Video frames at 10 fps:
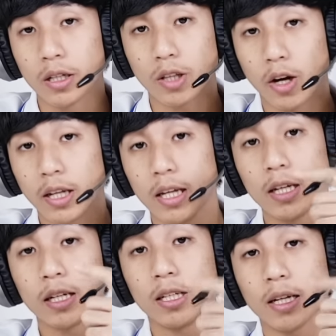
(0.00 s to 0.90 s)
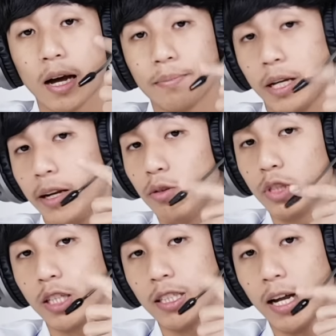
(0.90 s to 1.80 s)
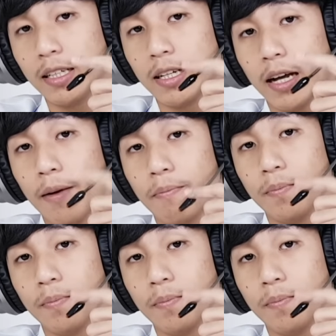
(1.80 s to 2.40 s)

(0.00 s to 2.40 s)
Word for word: ตอนนี้นะครับเทสให้ดูชัดๆนะครับ